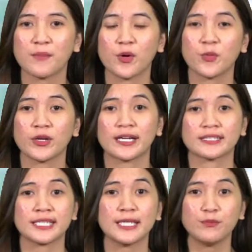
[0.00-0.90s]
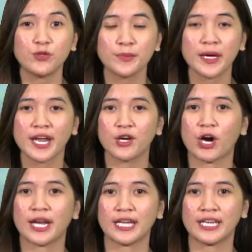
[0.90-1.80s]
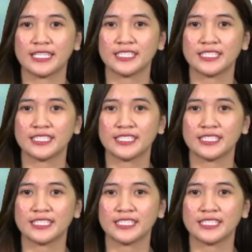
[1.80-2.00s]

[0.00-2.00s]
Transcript: populer Tribun Manado hari ini.